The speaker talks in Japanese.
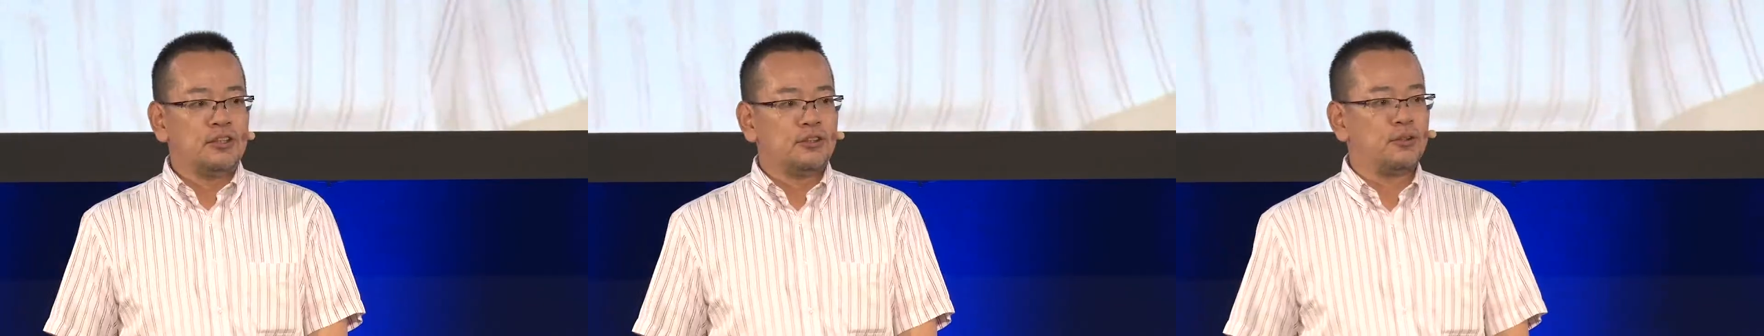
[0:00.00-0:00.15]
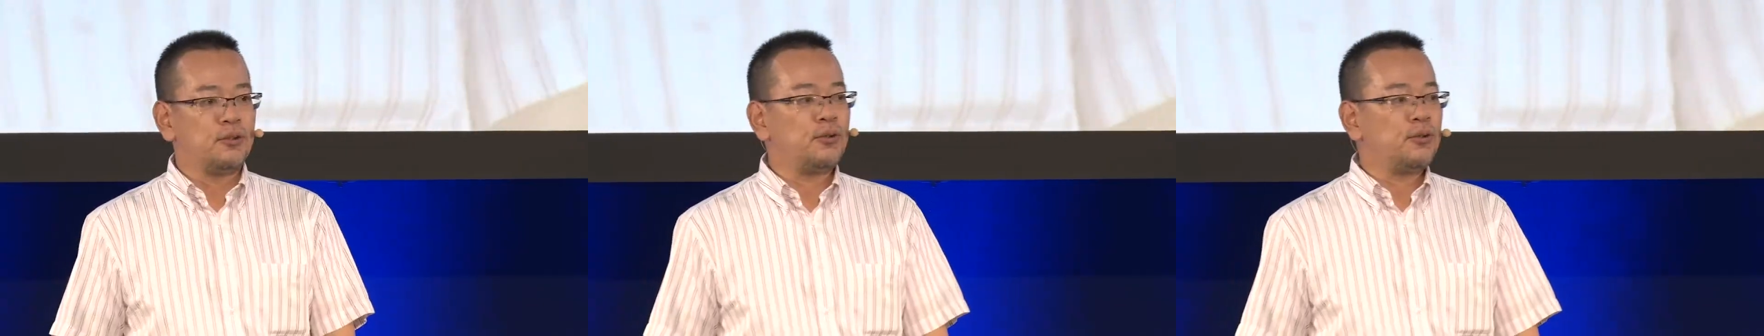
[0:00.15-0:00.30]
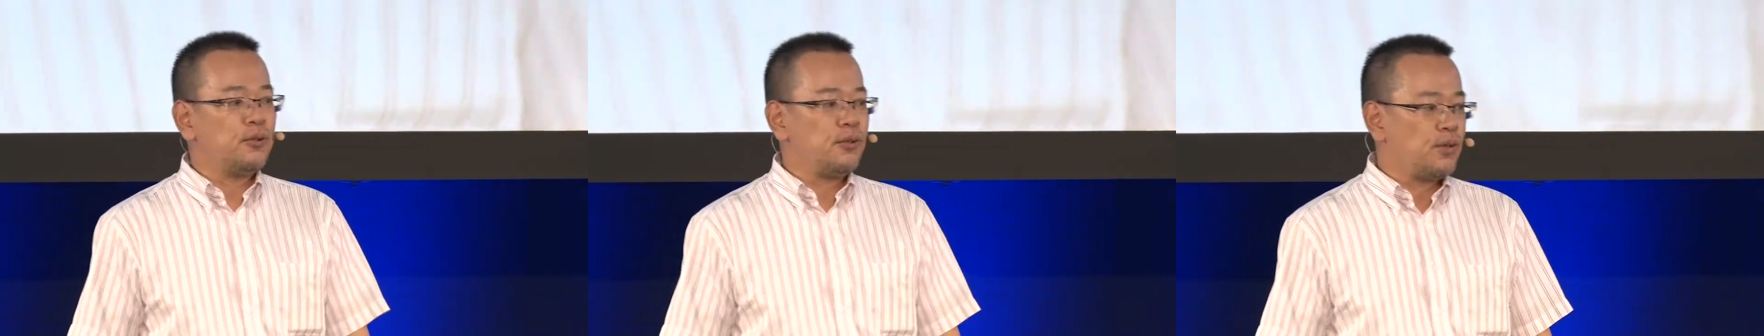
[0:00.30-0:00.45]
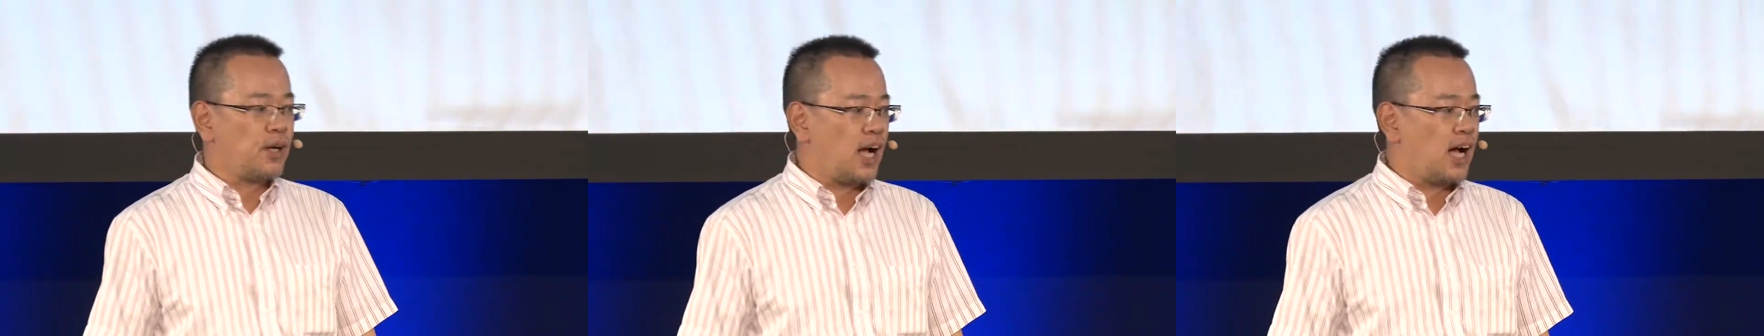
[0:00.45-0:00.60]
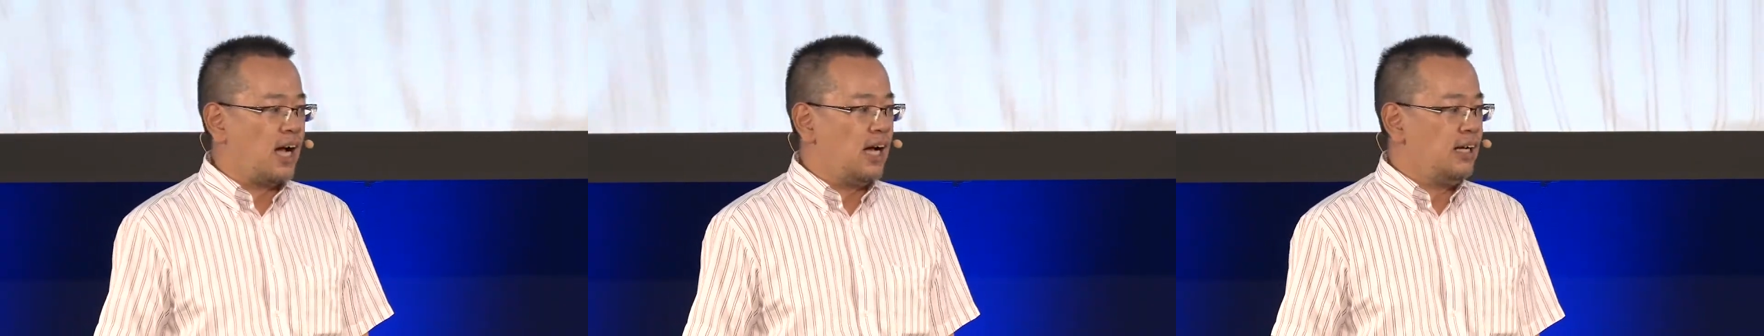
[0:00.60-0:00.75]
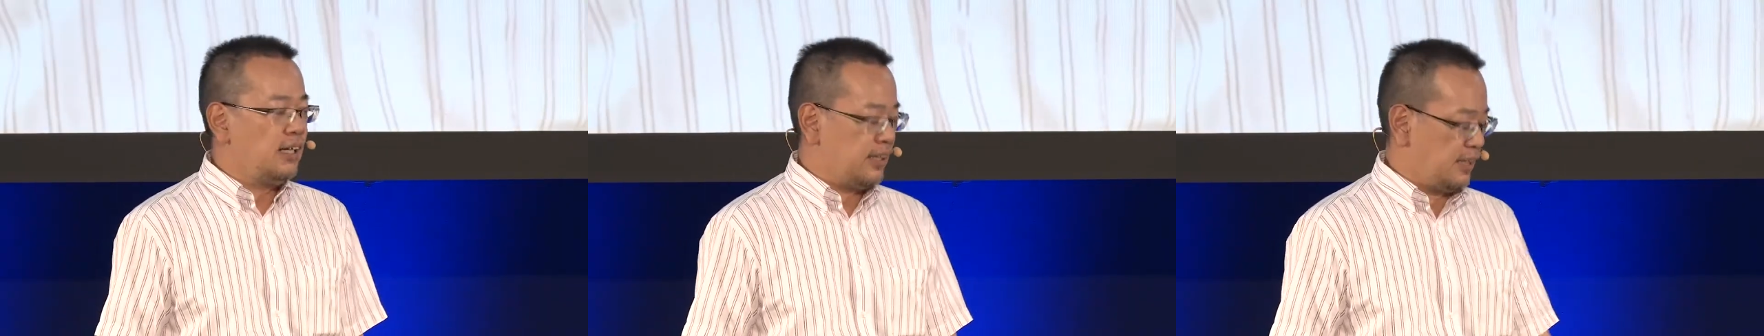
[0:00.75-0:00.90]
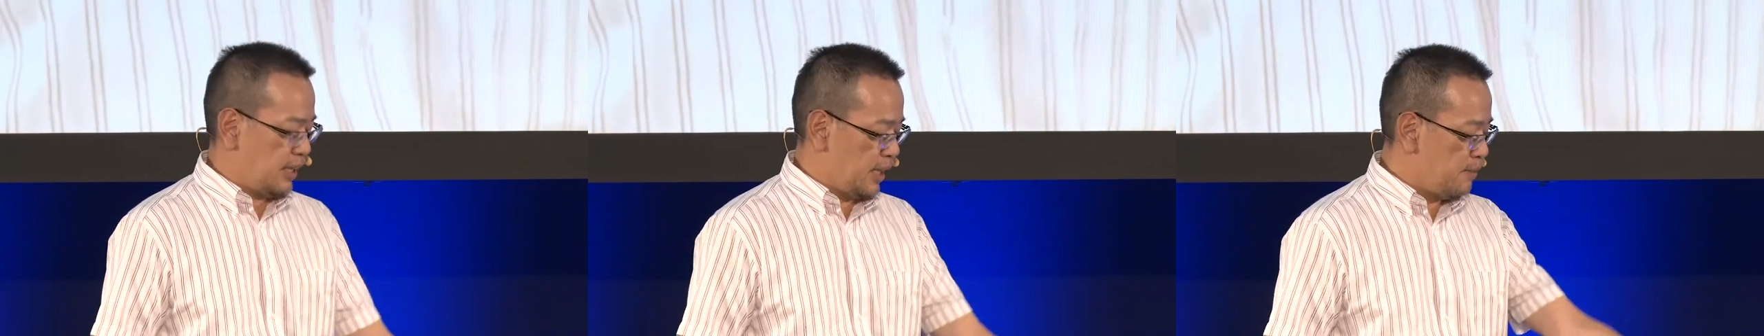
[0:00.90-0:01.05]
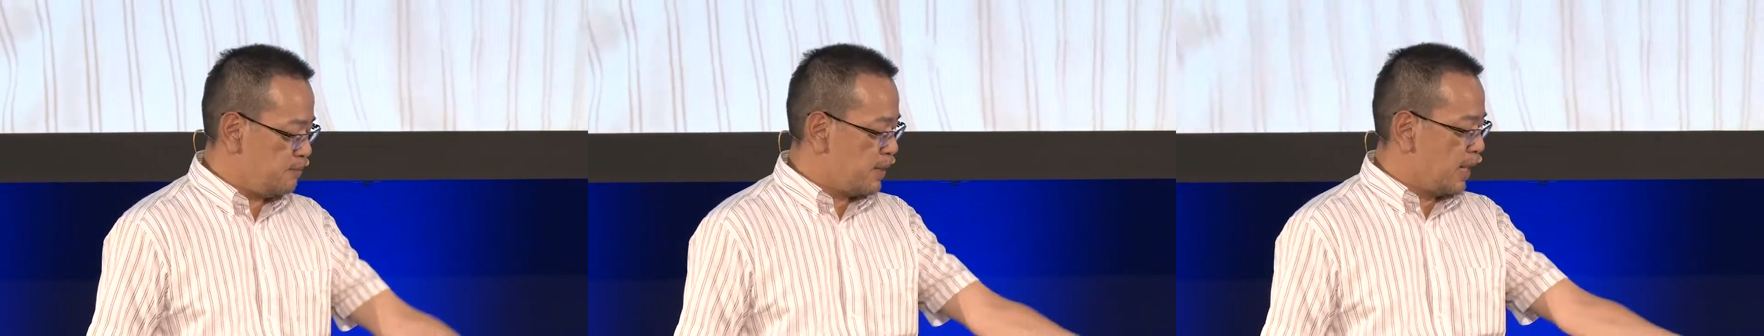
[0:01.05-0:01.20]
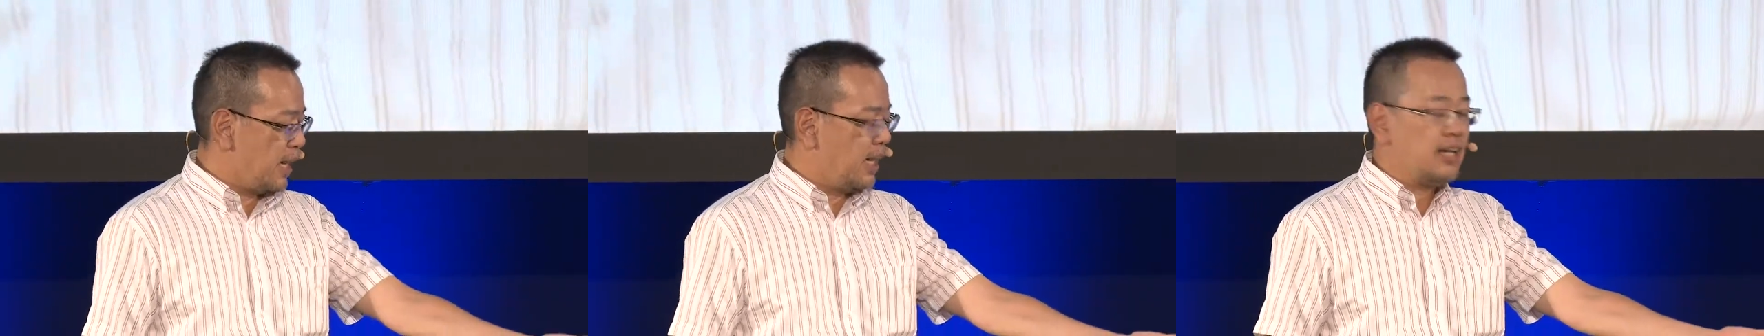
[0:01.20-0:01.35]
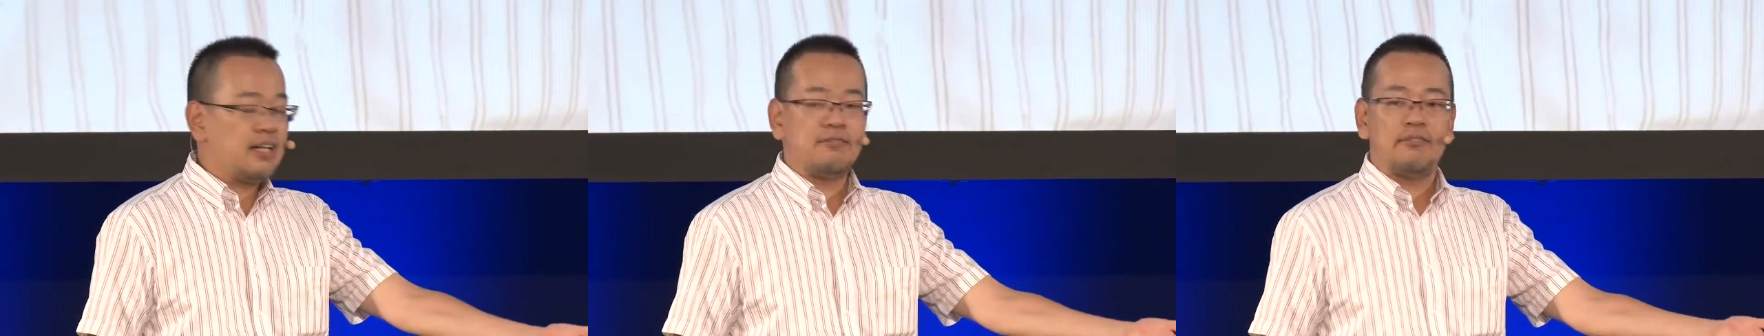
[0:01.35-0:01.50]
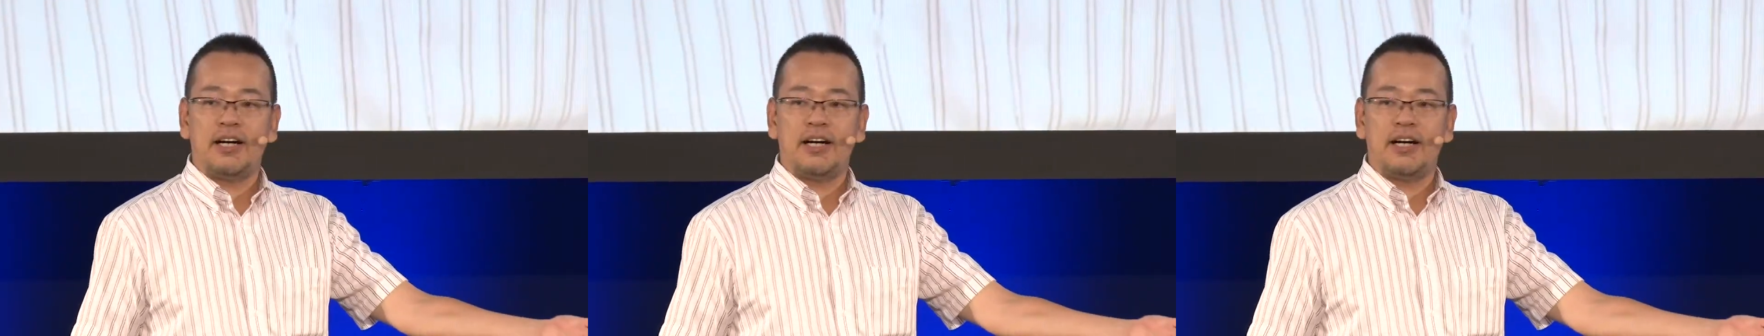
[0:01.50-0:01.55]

ところが今